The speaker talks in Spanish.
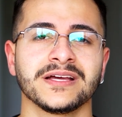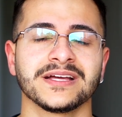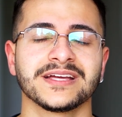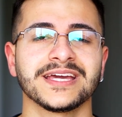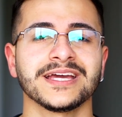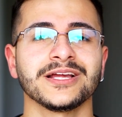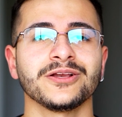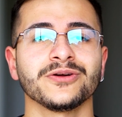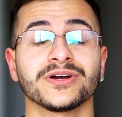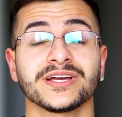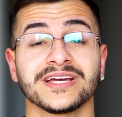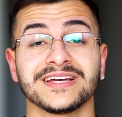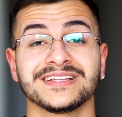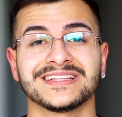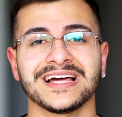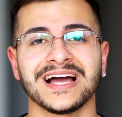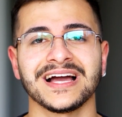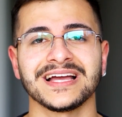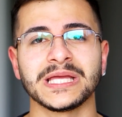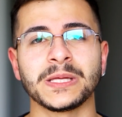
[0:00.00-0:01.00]
¿Qué es lo que
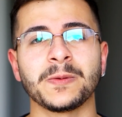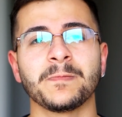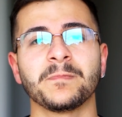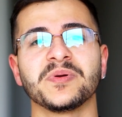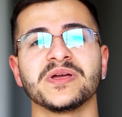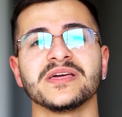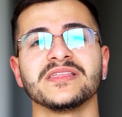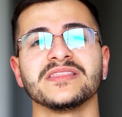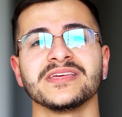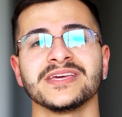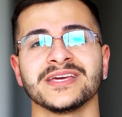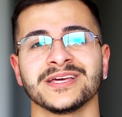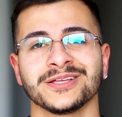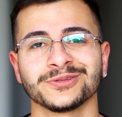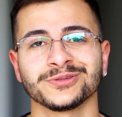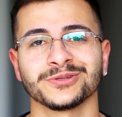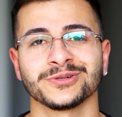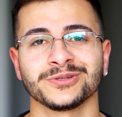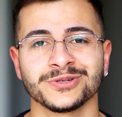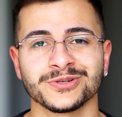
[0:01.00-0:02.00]
está
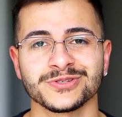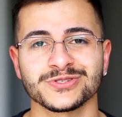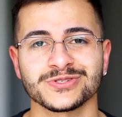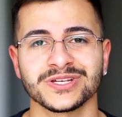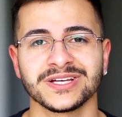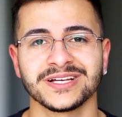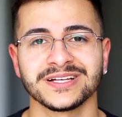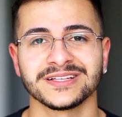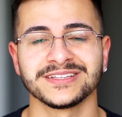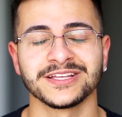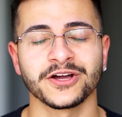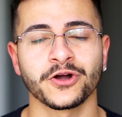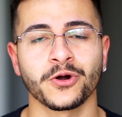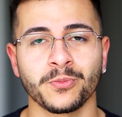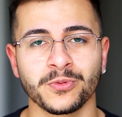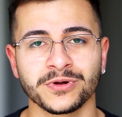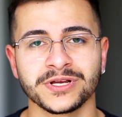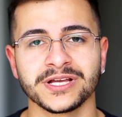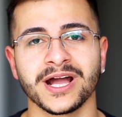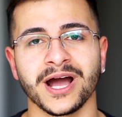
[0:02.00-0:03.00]
impidiéndonos de
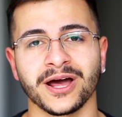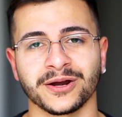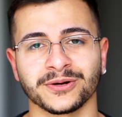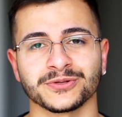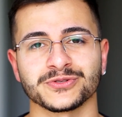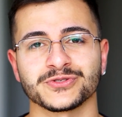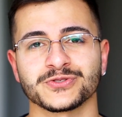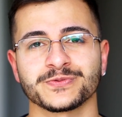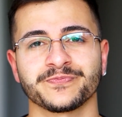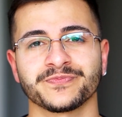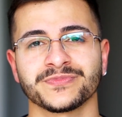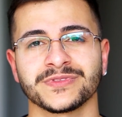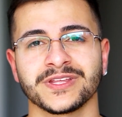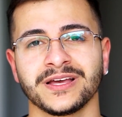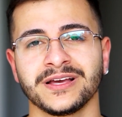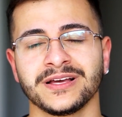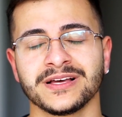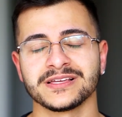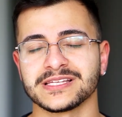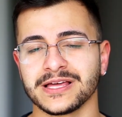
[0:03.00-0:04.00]
comunicarnos?
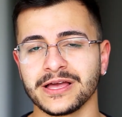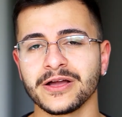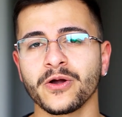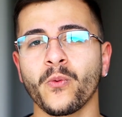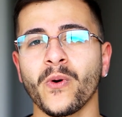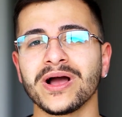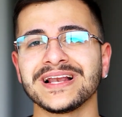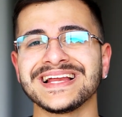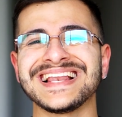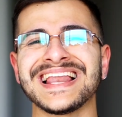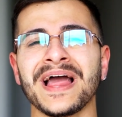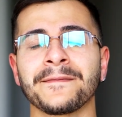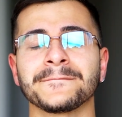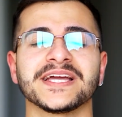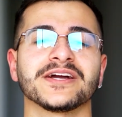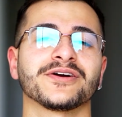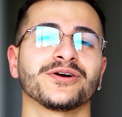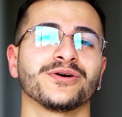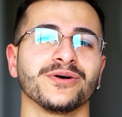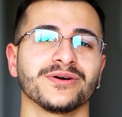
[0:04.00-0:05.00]
¿Sabes cuál es la
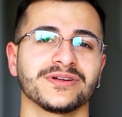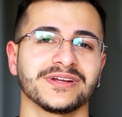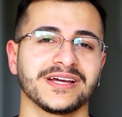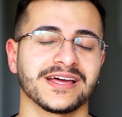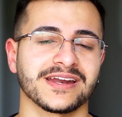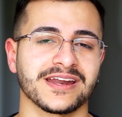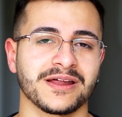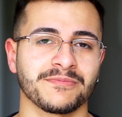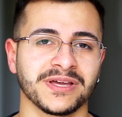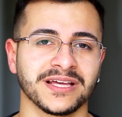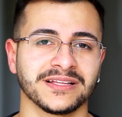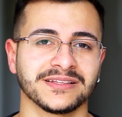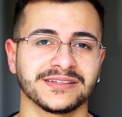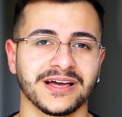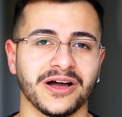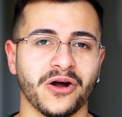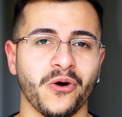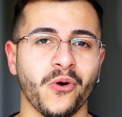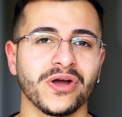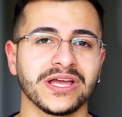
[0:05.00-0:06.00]
mejor
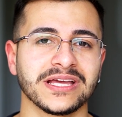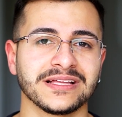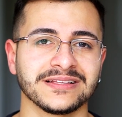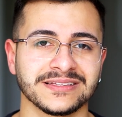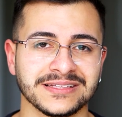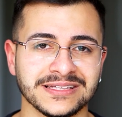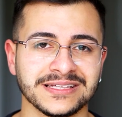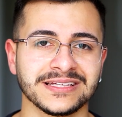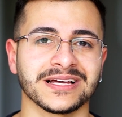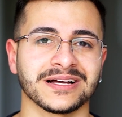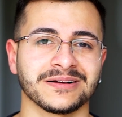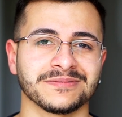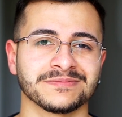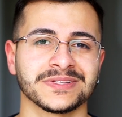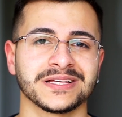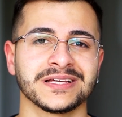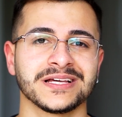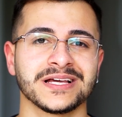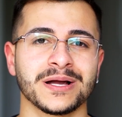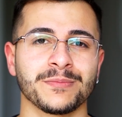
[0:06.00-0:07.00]
herramienta hoy en día
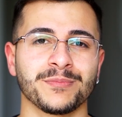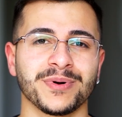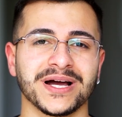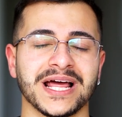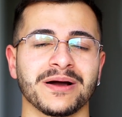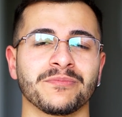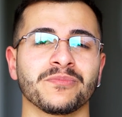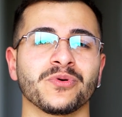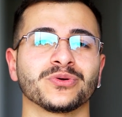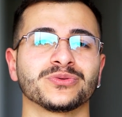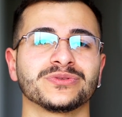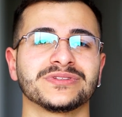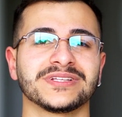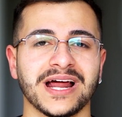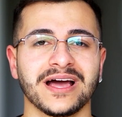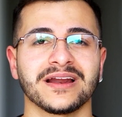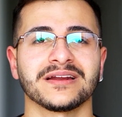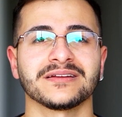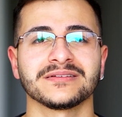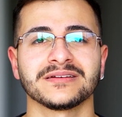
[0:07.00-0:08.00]
para
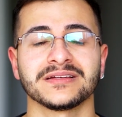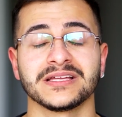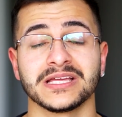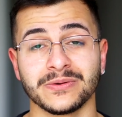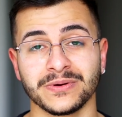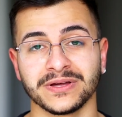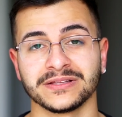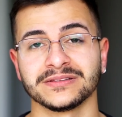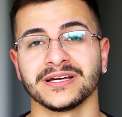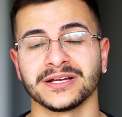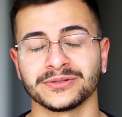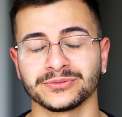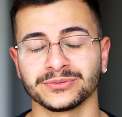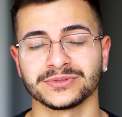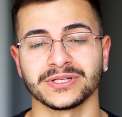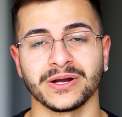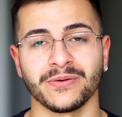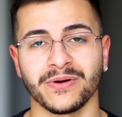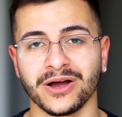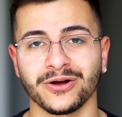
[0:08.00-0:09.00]
mostrar y vender tu
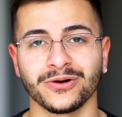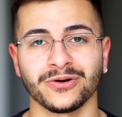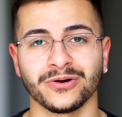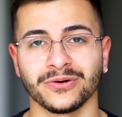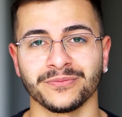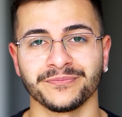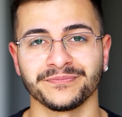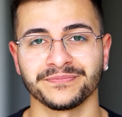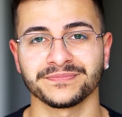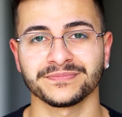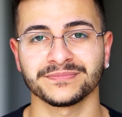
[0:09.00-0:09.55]
trabajo?